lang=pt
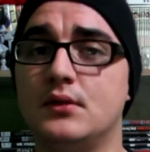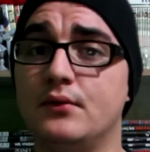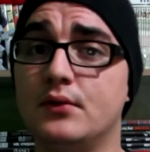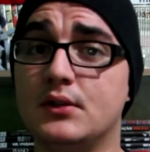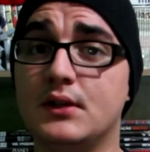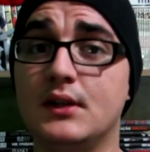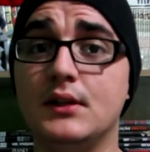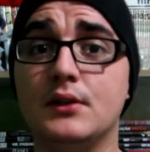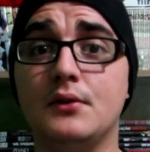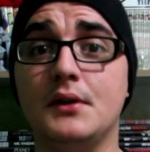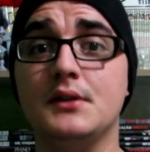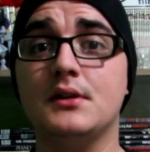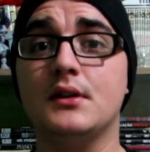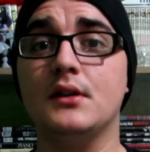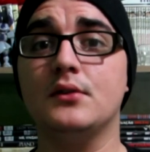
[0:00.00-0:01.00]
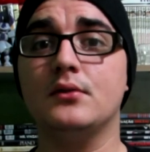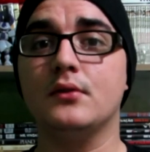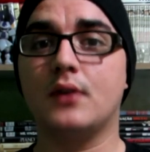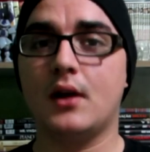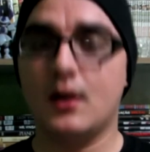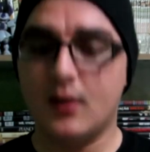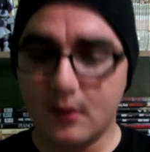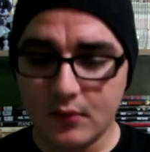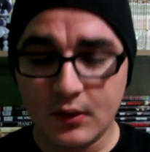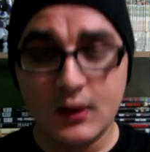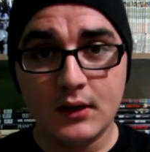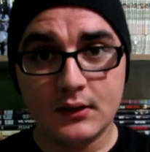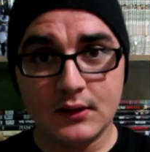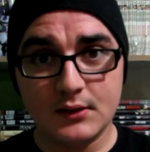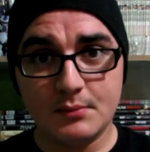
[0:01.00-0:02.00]
Se você ainda não é inscrito no canal,
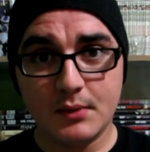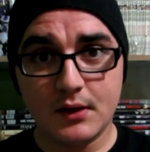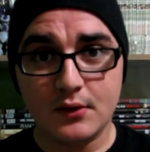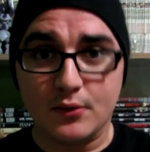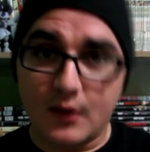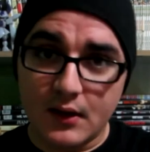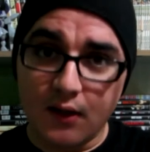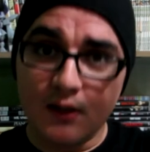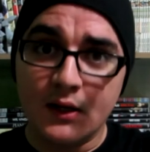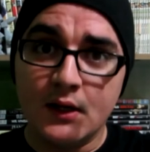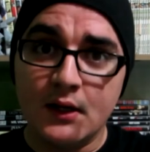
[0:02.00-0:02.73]
está esperando o quê?